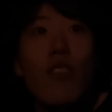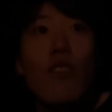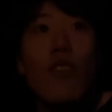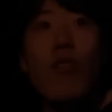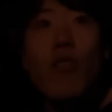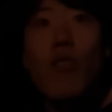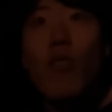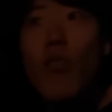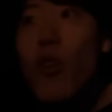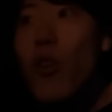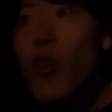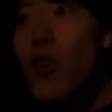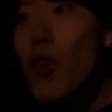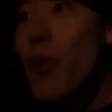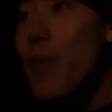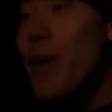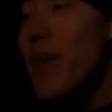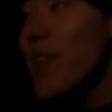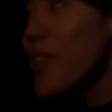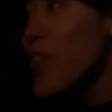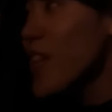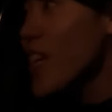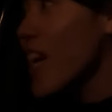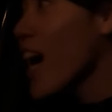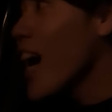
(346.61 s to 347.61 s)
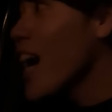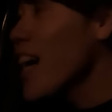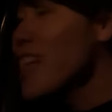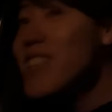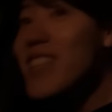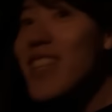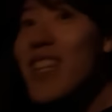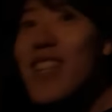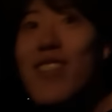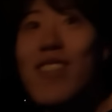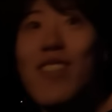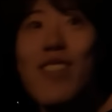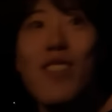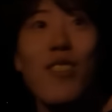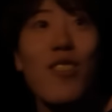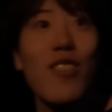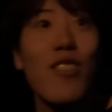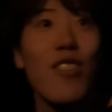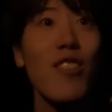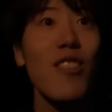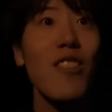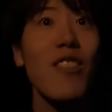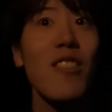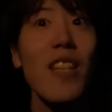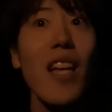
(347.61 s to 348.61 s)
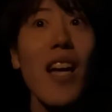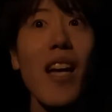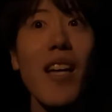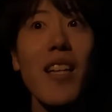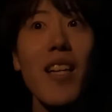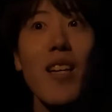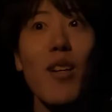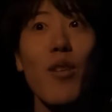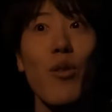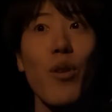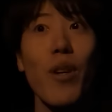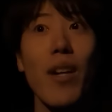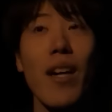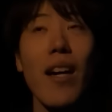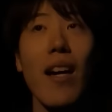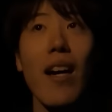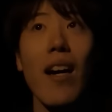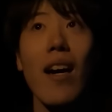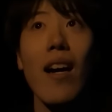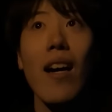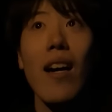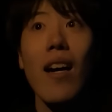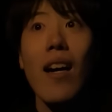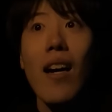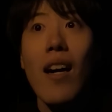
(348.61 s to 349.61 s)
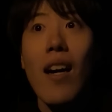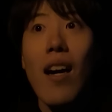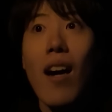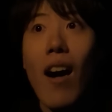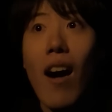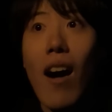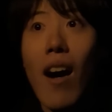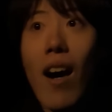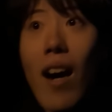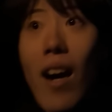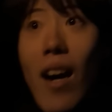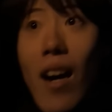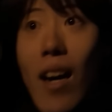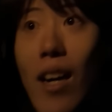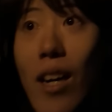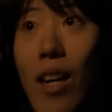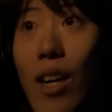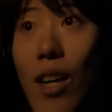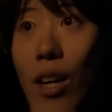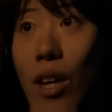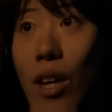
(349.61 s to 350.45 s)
通行止めって書いてあるけど、つんないやん、俺。は